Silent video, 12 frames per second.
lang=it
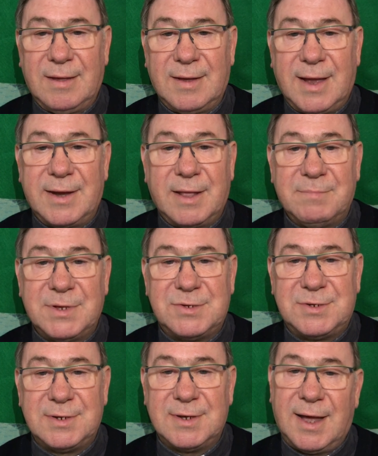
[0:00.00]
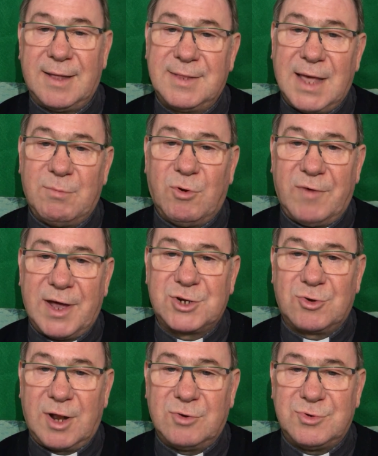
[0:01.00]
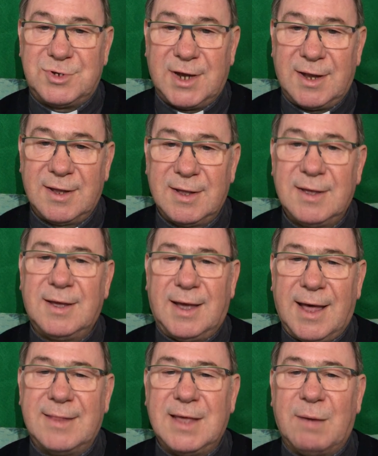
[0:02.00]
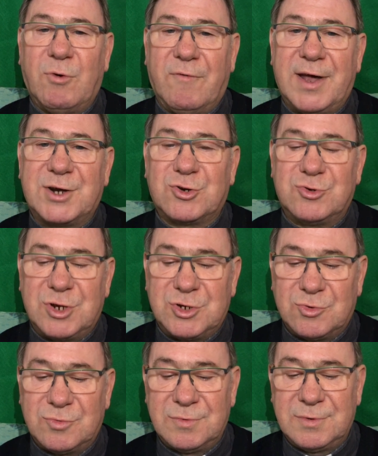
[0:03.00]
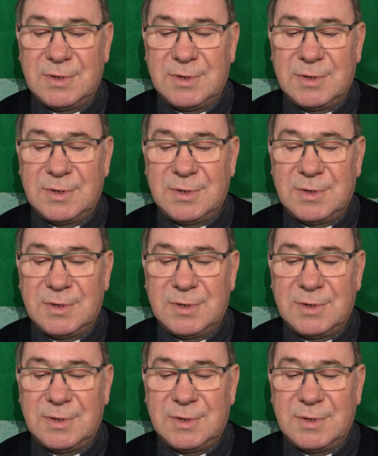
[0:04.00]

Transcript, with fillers: Cari amici, andiamo verso la luce, andiamo verso Gesù.